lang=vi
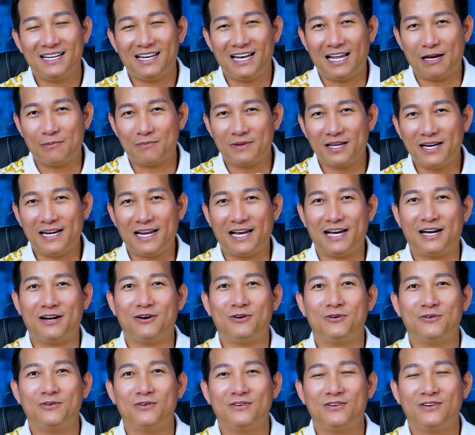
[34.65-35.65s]
làm thế
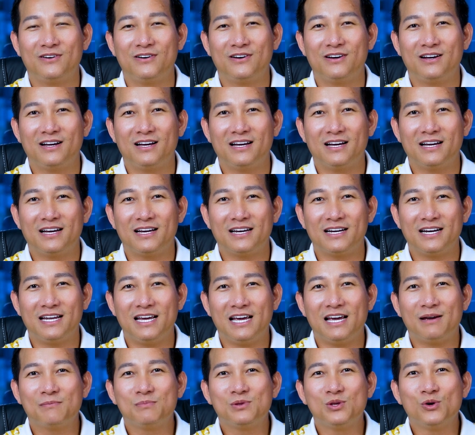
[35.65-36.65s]
nào
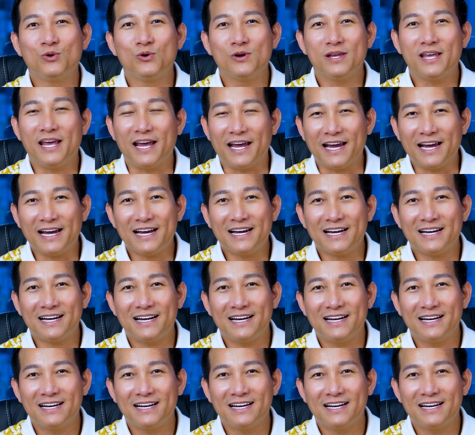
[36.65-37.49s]
để em vui vẻ